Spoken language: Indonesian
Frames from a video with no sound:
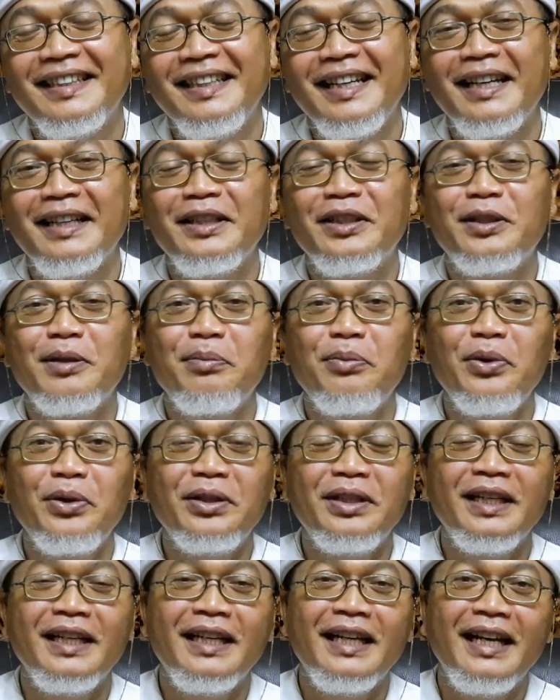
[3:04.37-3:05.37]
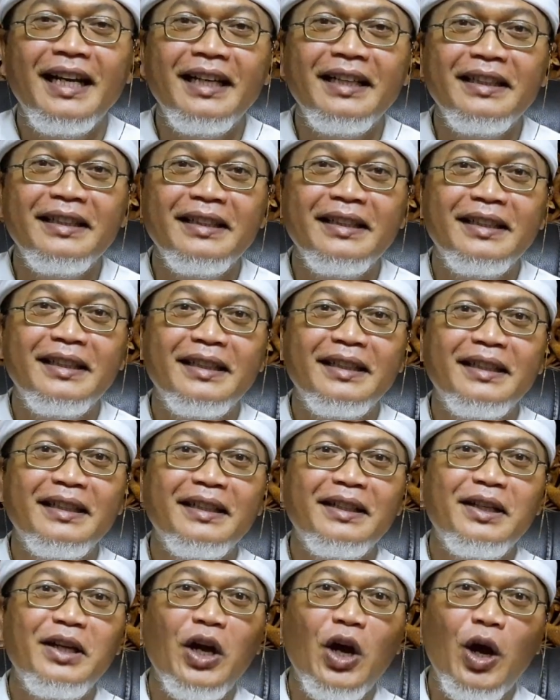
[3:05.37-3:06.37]
yang disebut dengan
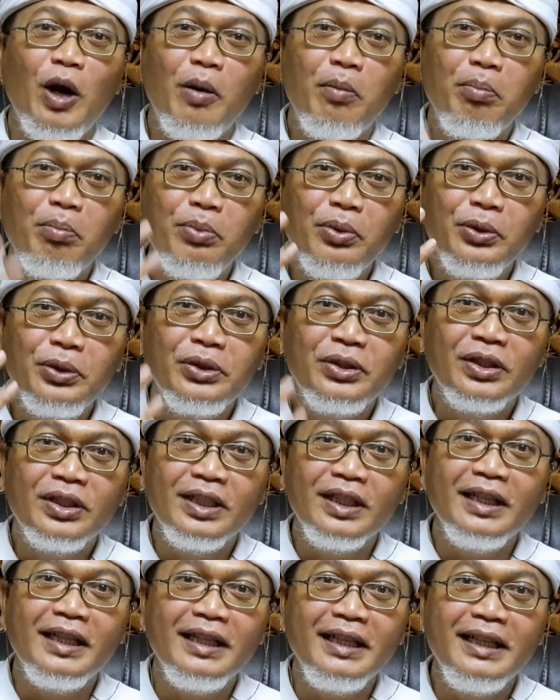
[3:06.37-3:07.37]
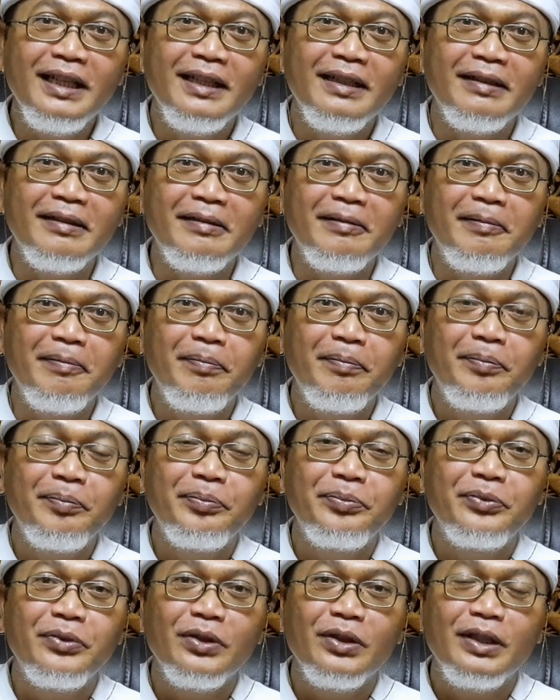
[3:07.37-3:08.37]
buta ya,
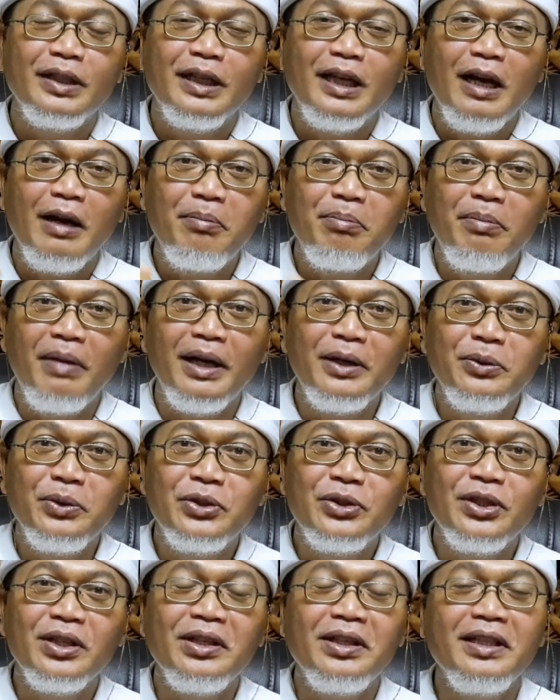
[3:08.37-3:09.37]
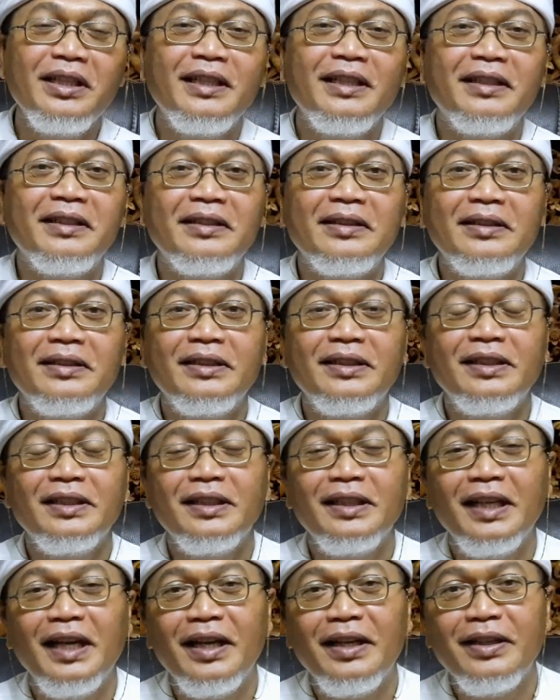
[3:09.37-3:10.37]
manusia ya,
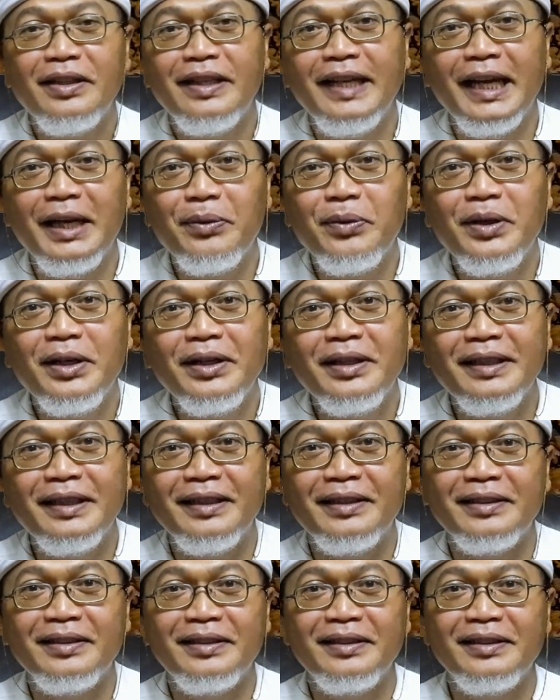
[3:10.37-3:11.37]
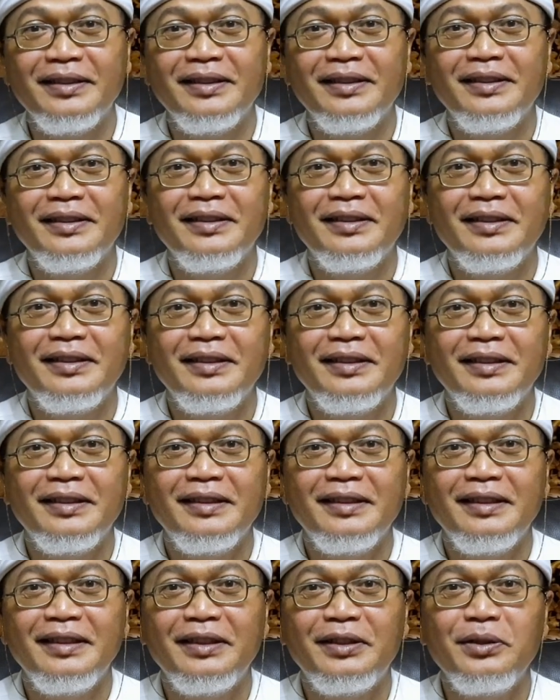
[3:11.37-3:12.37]
dewa ya.
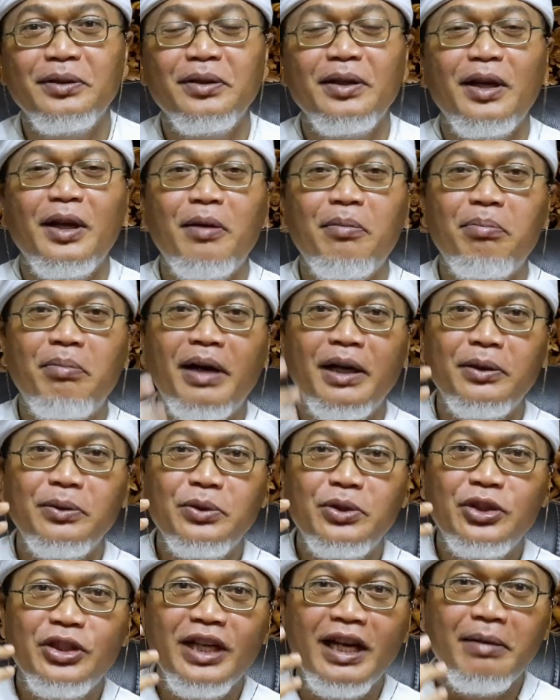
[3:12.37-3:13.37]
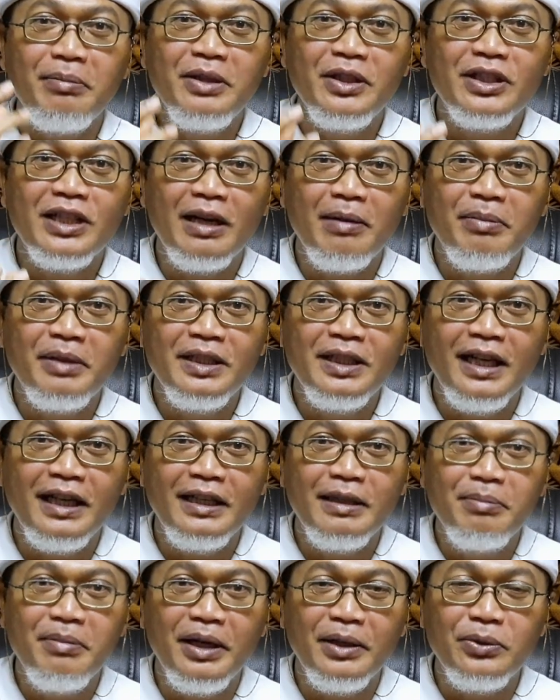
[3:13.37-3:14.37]
Itu manusia bisa
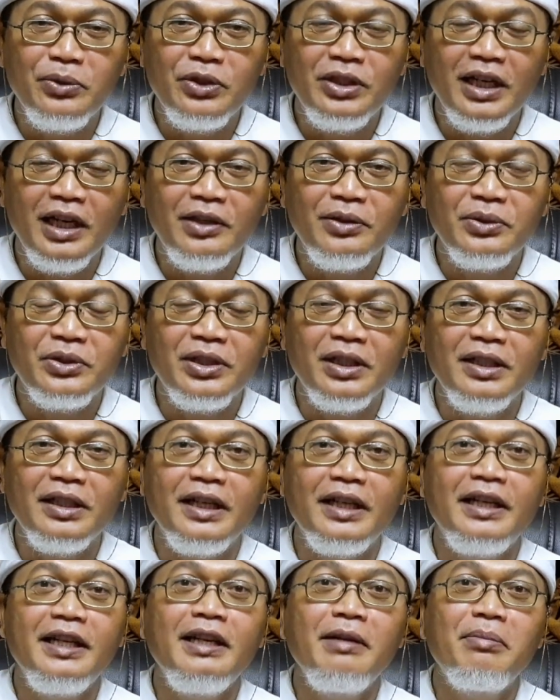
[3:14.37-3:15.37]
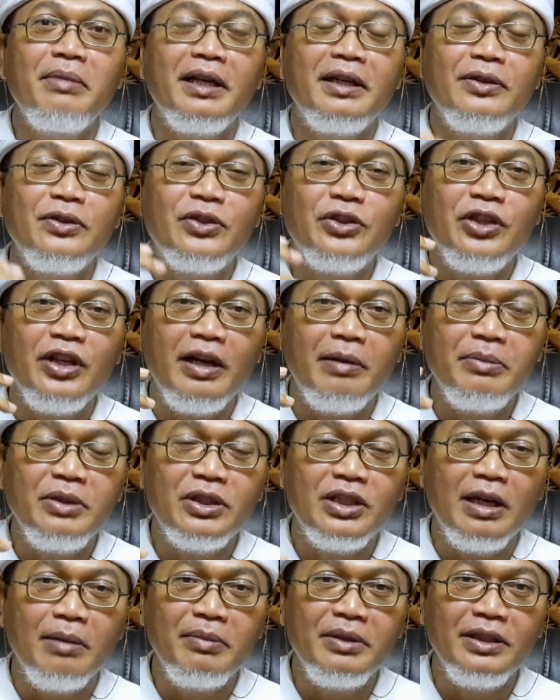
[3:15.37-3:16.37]
menjadi manusia itu sendiri, manusia
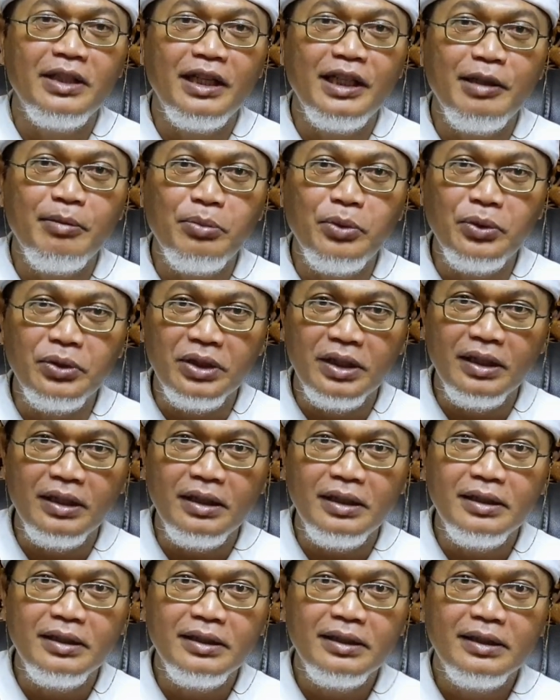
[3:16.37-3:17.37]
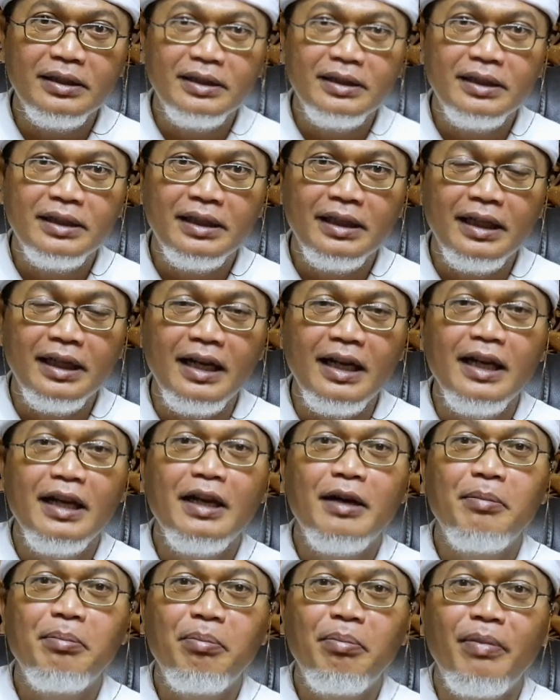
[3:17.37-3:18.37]
bisa menjadi buta, ya,
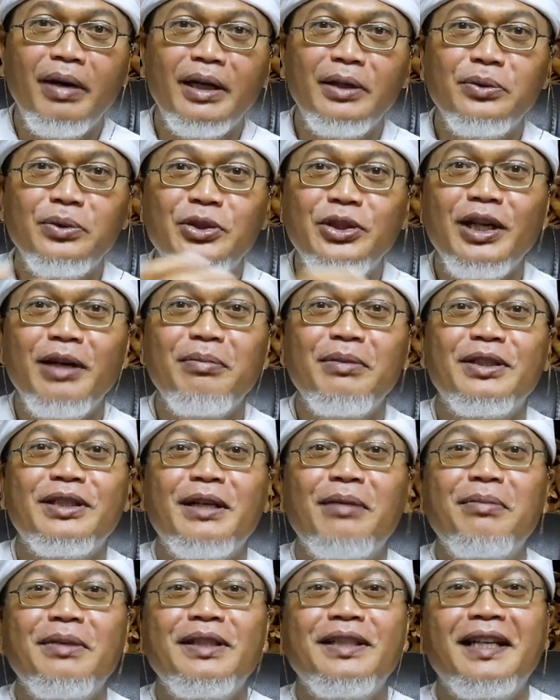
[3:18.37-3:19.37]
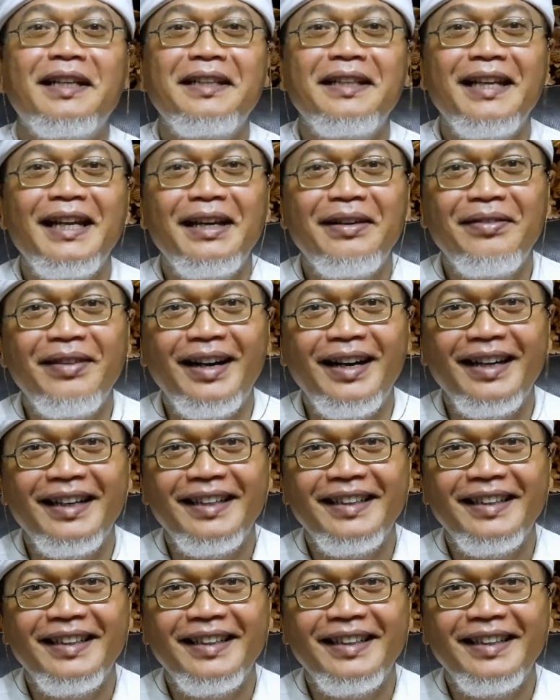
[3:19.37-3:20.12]
manusia bisa menjadi dewa.